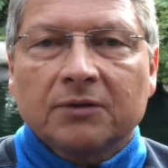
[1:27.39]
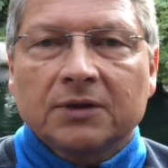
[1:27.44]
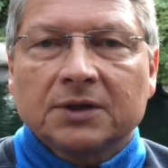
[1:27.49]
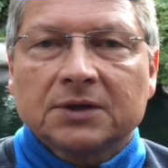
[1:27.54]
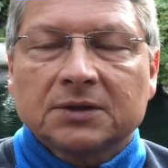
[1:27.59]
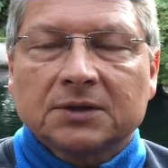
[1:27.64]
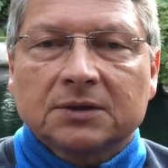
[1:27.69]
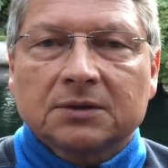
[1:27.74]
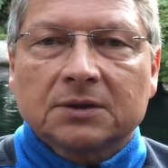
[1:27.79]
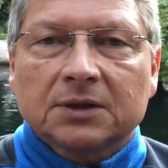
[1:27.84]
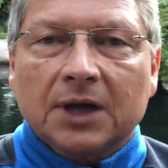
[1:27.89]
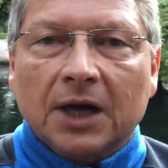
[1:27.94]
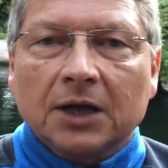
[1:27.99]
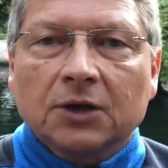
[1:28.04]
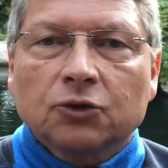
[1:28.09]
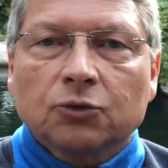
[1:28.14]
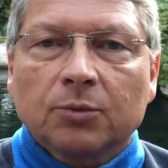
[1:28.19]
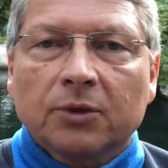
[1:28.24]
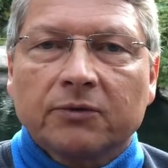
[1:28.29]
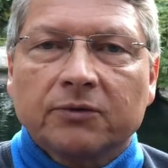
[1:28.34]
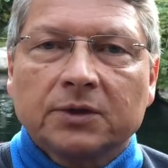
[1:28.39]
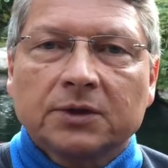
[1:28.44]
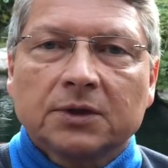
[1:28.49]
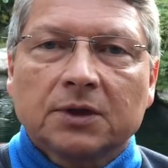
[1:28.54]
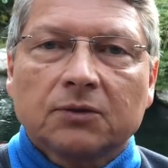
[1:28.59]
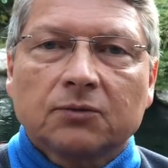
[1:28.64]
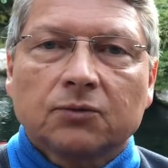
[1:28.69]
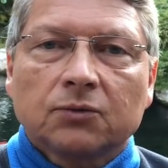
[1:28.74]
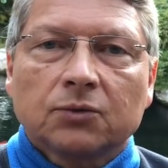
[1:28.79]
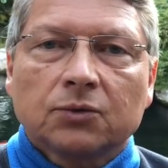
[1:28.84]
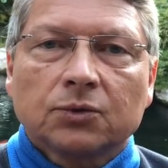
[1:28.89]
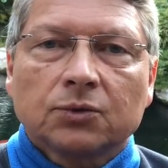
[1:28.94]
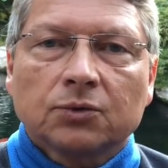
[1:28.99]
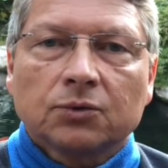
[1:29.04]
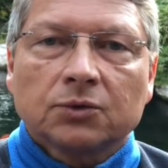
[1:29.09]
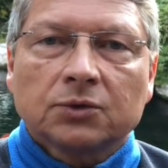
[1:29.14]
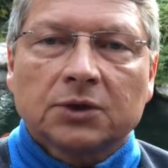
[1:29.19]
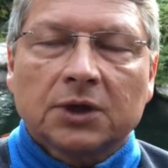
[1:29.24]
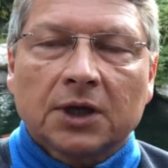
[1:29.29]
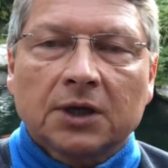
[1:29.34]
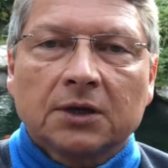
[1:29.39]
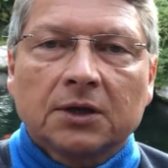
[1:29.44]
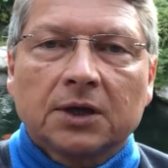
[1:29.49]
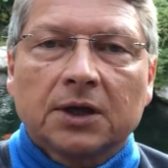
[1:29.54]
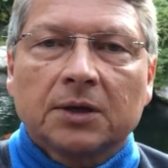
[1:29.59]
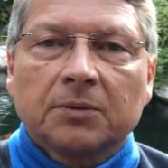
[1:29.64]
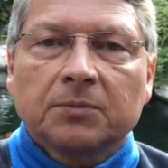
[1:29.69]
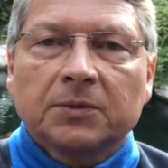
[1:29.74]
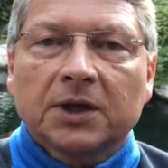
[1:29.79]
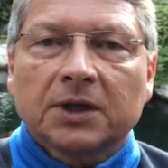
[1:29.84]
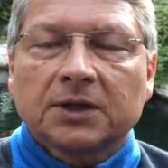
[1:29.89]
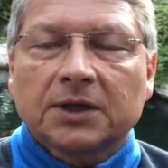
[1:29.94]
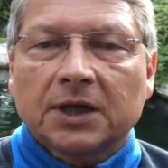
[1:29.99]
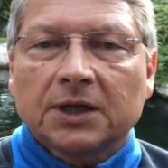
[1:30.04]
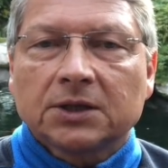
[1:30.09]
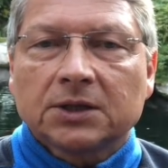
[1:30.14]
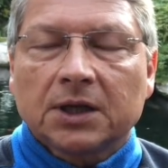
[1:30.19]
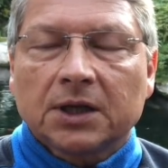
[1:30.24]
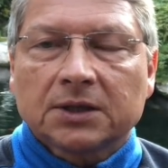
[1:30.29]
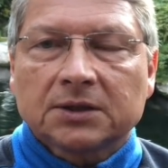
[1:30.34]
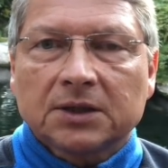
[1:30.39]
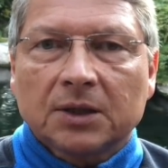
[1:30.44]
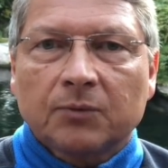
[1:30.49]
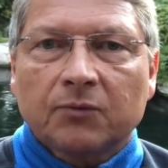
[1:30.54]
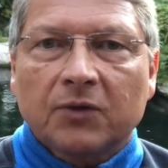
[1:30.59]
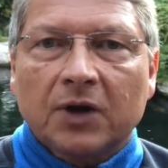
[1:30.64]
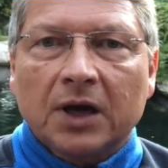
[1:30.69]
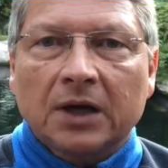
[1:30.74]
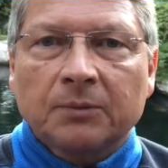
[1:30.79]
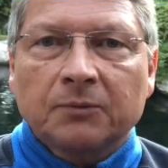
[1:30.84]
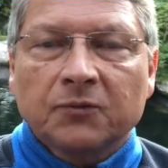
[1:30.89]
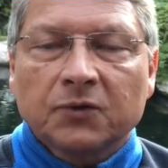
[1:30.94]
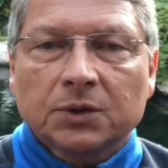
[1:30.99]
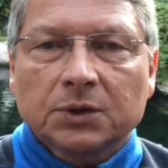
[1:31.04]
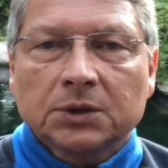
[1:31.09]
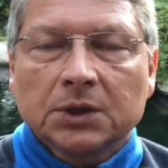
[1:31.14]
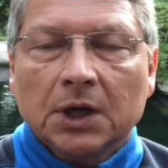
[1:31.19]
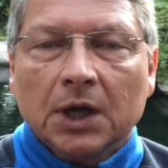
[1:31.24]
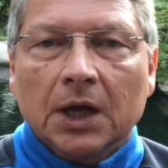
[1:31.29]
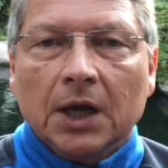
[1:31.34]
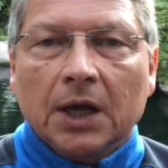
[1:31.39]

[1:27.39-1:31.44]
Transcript: wenn es kalt überwintert wurde und dann eben der Teich langsam warm wird,